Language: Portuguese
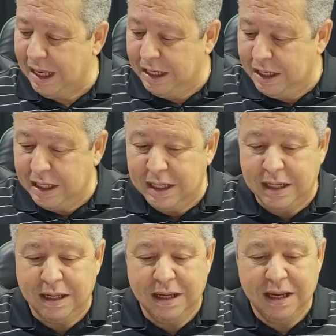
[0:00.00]

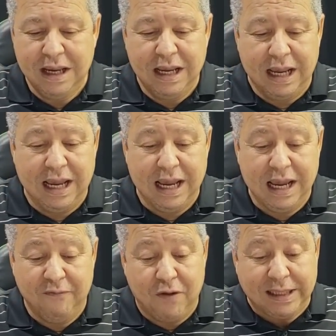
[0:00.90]
E
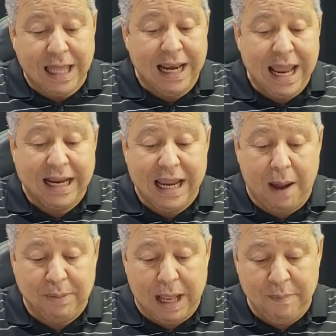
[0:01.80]
é, vou até ler aqui
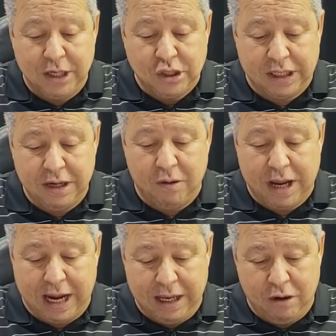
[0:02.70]
rapidamente aqui, ó, o
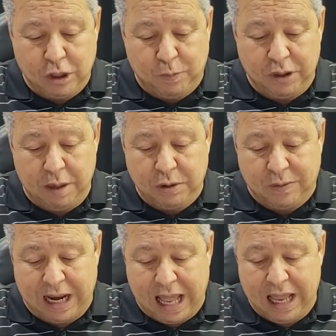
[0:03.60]
que é que nós podemos
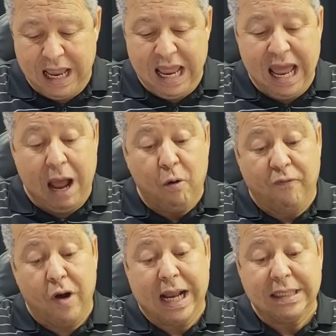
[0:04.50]
falar. A
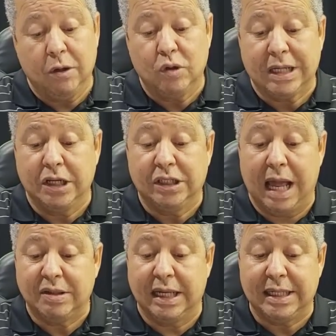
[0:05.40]
convocação dos
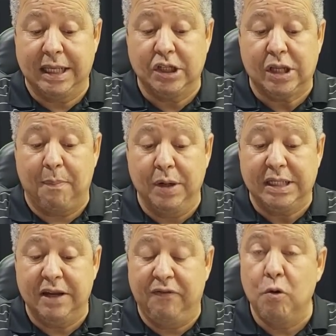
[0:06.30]
candidatos a excedentes da
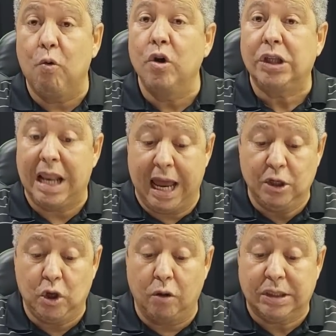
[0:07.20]
Polícia Civil consta na
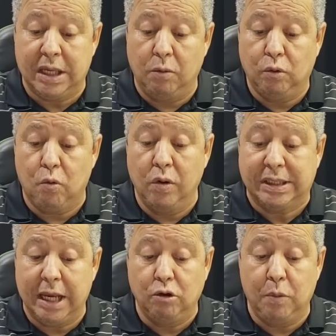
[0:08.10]
resolução do
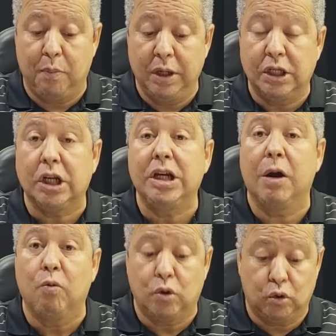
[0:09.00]
Conselho de Política de
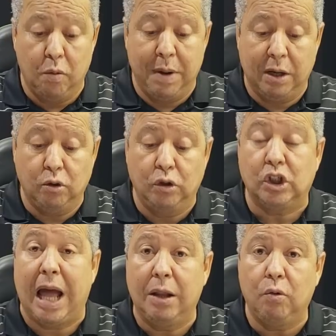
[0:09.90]
Recursos Humanos do
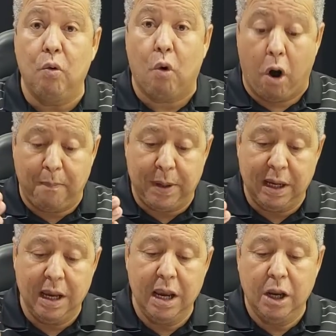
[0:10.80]
Estado, o COP,
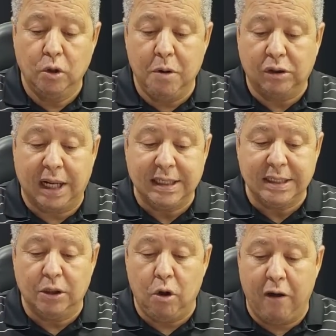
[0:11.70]
número
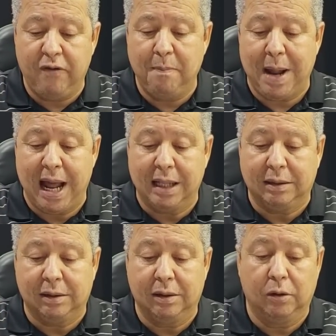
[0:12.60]

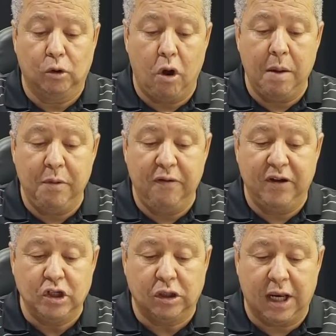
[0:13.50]

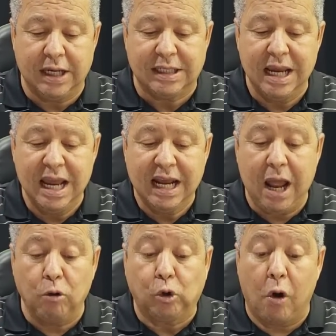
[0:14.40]
309/2023, que
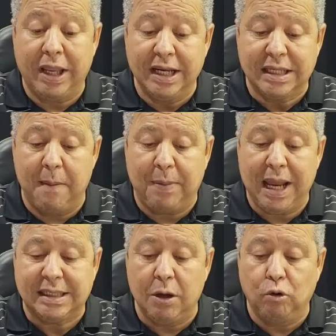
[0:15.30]
autoriza a
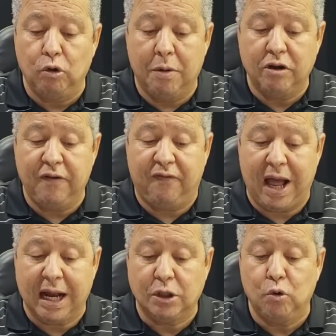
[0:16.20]
ampliação do número de
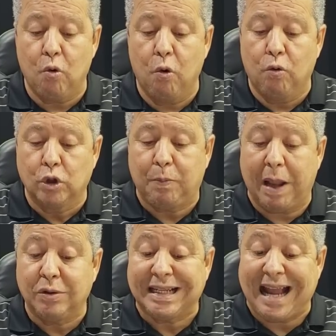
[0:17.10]
vagas do concurso
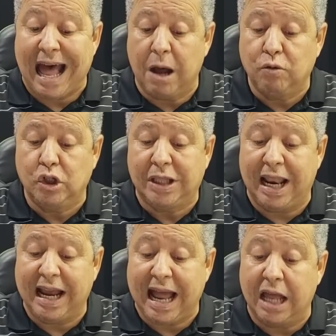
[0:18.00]
para os cargos de
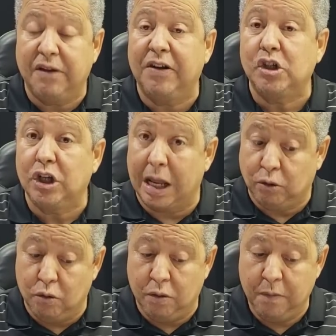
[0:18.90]
delegado e
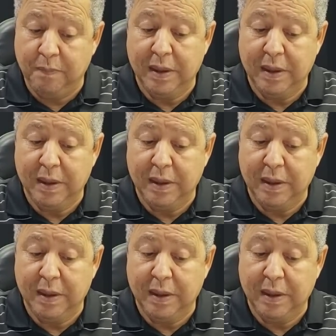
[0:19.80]
investigador.